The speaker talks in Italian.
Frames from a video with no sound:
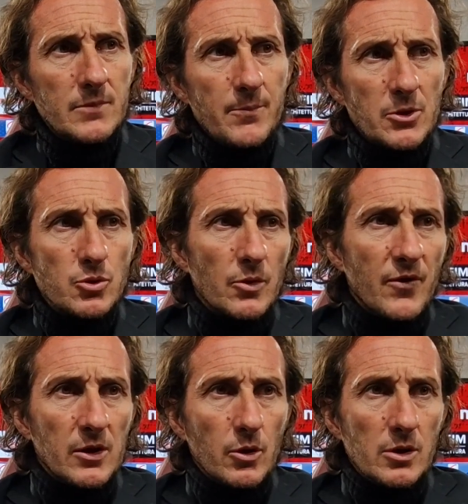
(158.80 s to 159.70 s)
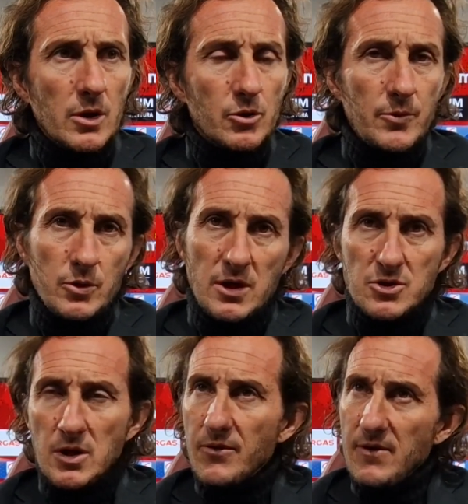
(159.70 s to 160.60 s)
mi è piaciuto il fatto che gli ho dato
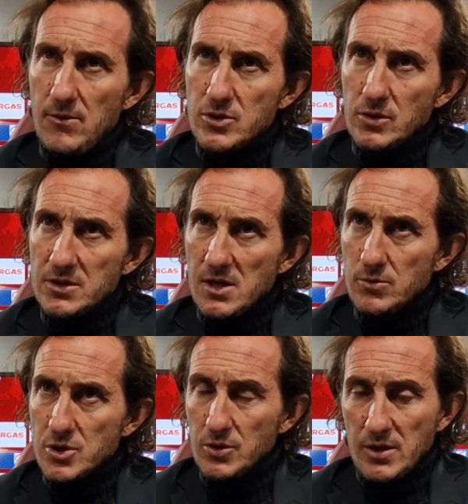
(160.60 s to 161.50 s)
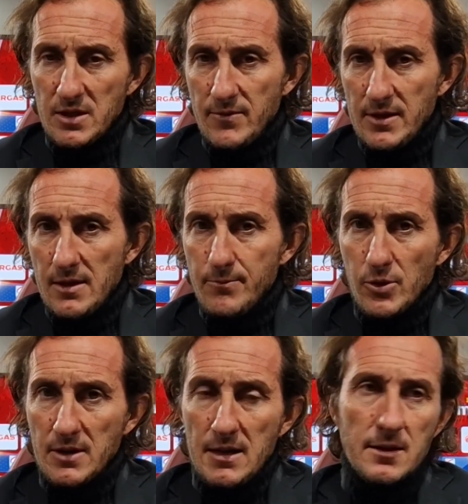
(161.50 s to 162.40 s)
minutaggio anche a Fausto, che sarà un giocatore che diventerà
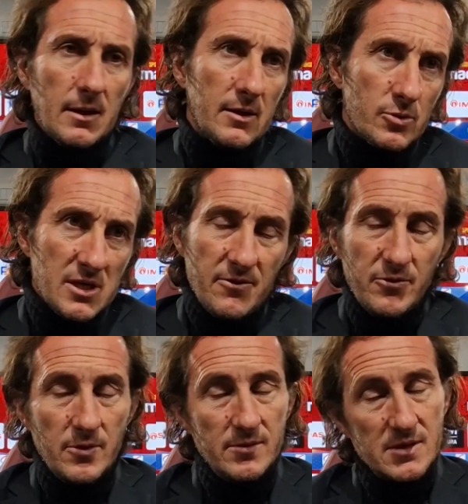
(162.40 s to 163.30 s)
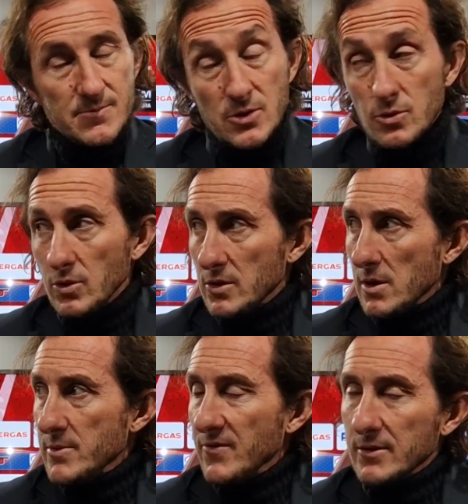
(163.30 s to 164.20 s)
importante, anche a Rosafio mi è dispiaciuto che non
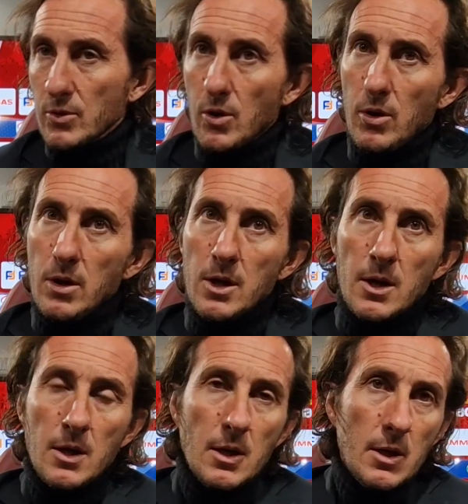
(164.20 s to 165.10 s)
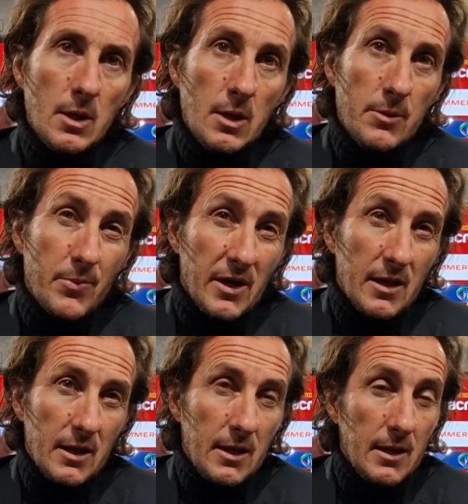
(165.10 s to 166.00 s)
abbia fatto gol,
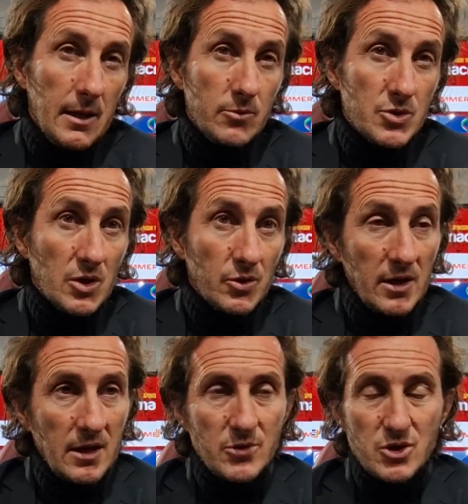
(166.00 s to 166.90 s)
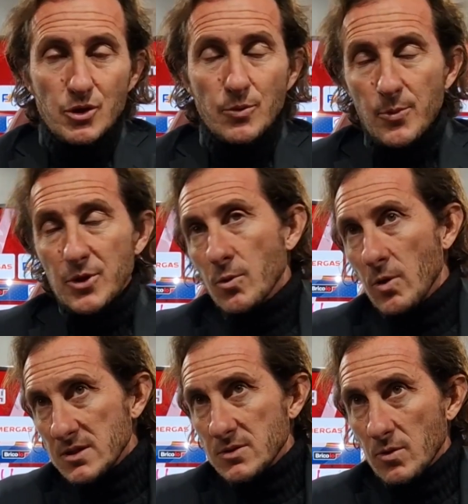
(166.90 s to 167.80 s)
perché è un giocatore che ha bisogno proprio di
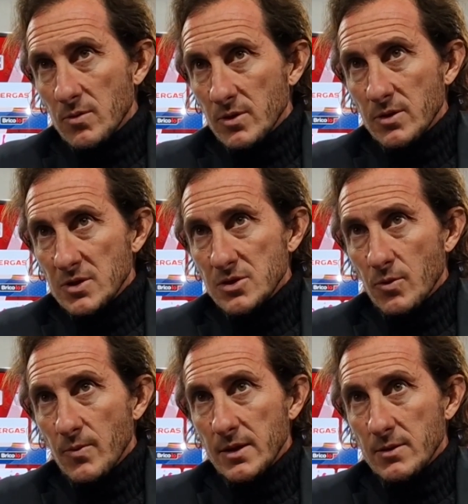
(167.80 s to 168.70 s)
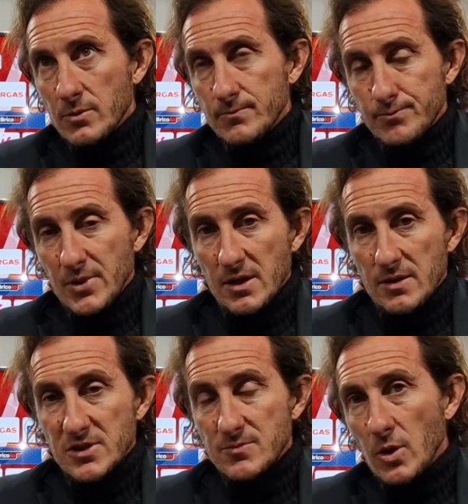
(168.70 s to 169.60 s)
questo in, quel, in questo momento
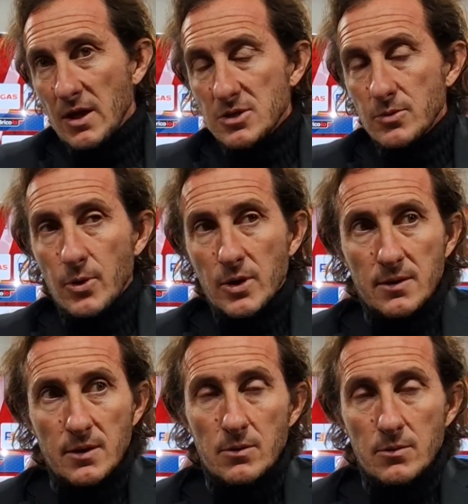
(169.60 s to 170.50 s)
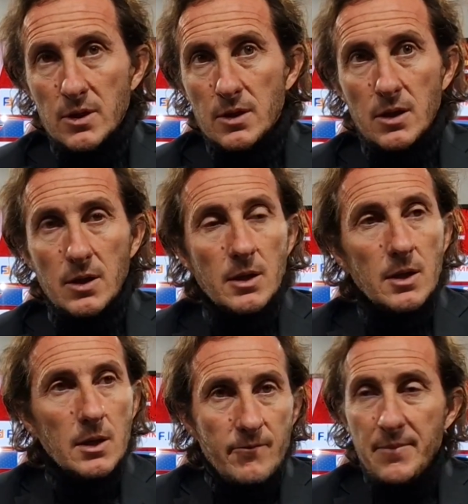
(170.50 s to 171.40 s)
per, per, sbloccarsi un pochettino. Quindi
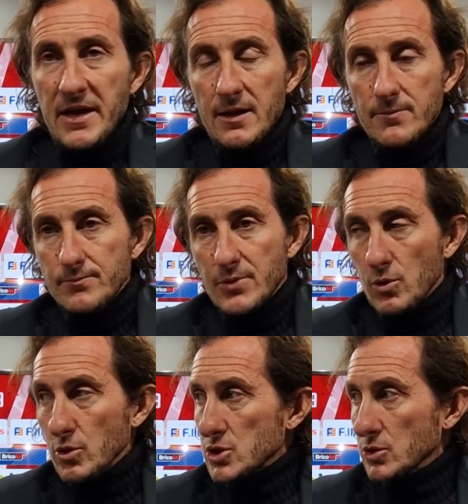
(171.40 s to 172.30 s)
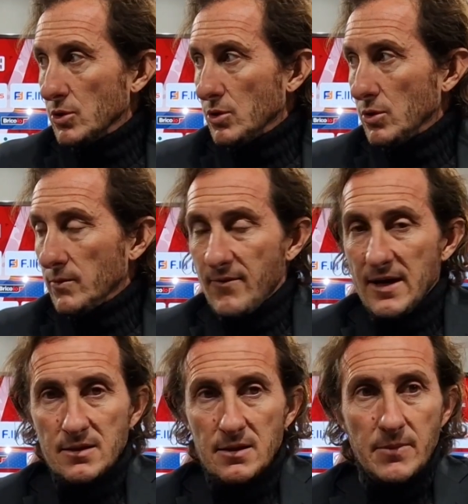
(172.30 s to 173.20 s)
va bene, il percorso va
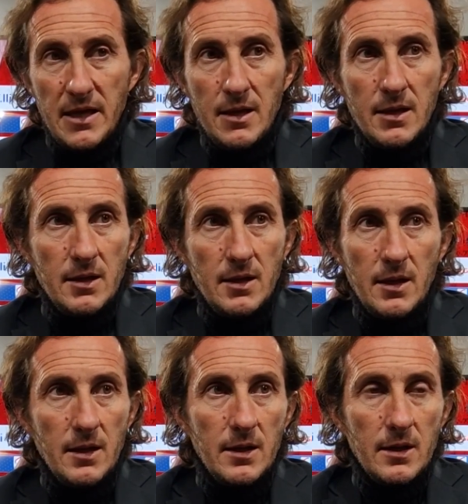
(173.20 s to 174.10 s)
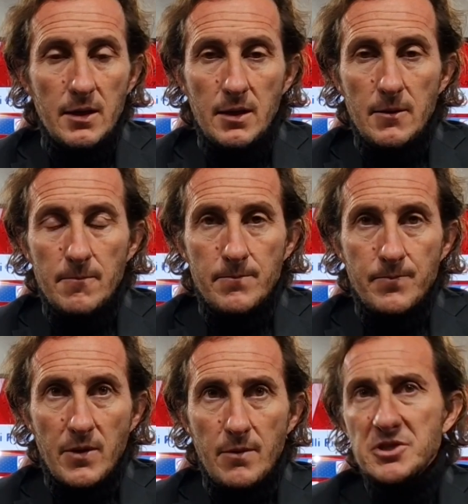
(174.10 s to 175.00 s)
avanti bene e
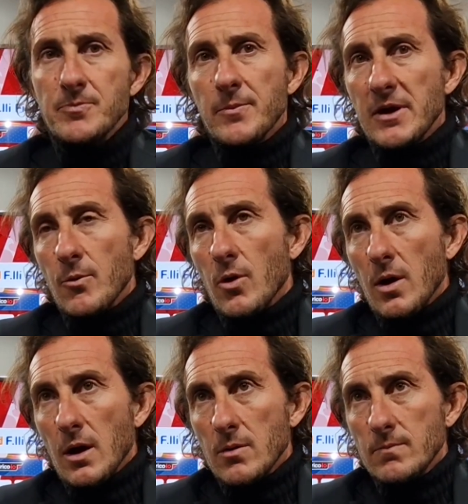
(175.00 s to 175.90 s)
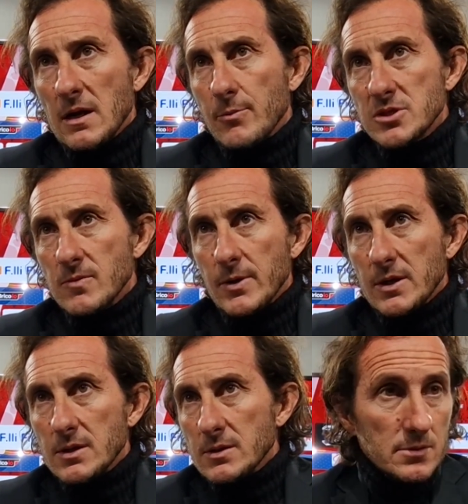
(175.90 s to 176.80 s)
mm, ci prepariamo alla prossima
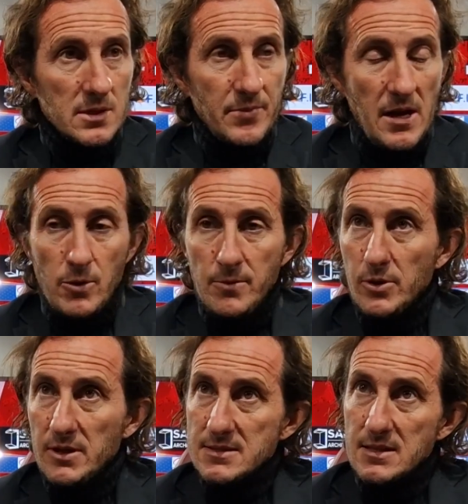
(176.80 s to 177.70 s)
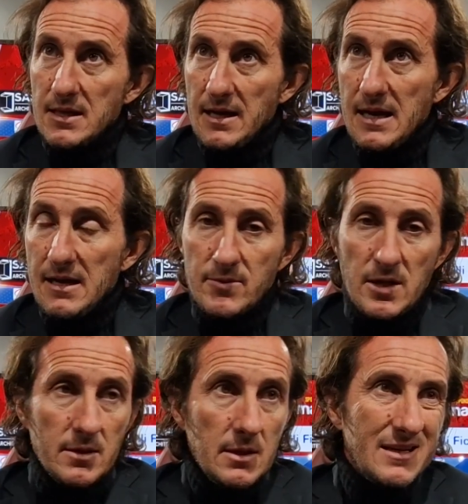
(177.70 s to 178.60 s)
partita. Sappiamo l'importanza della gara,
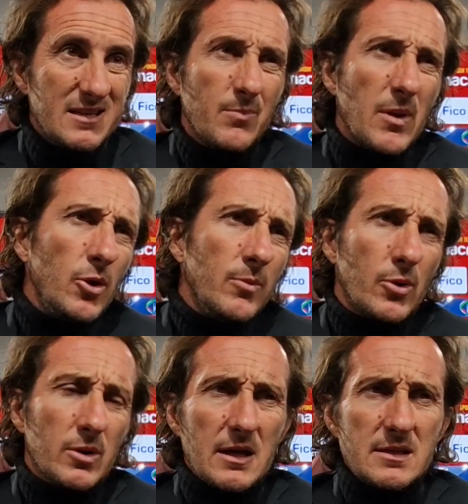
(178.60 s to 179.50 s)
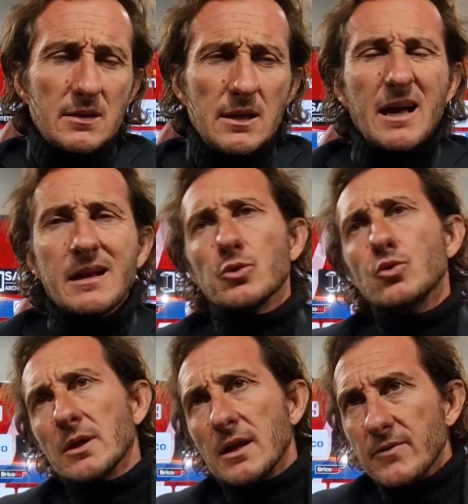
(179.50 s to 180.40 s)
ma sappiamo l'importanza, la
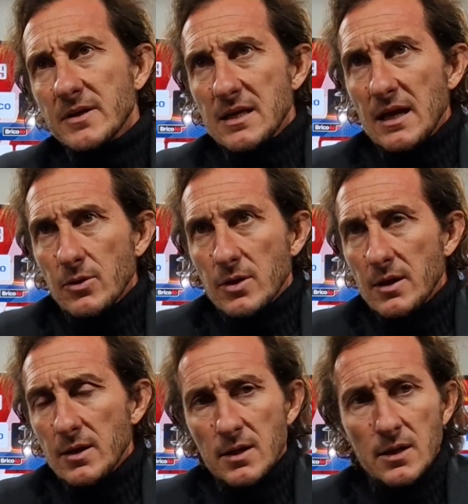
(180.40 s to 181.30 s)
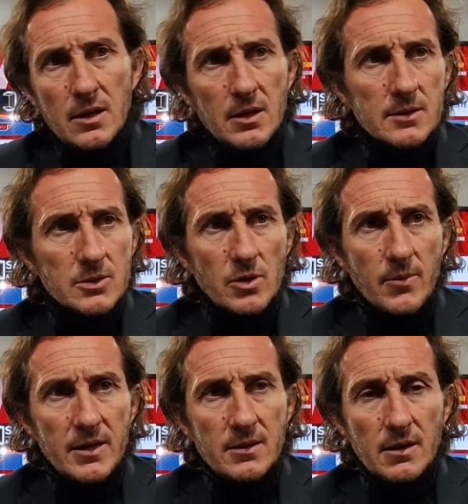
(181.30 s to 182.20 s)
caratura dell'avversario che
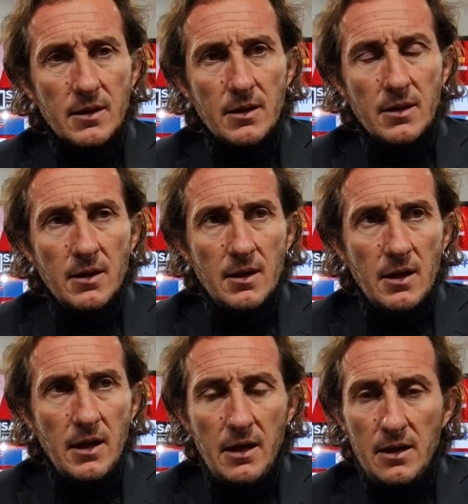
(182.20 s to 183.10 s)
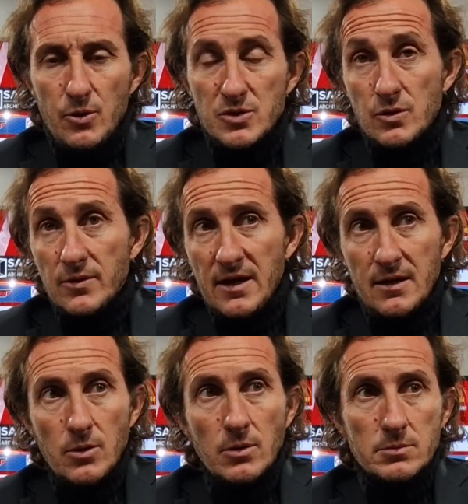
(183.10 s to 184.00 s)
sicuramente è al nostro
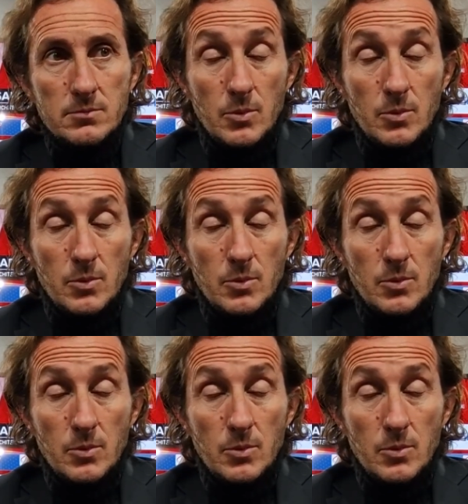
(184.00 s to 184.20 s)
livello,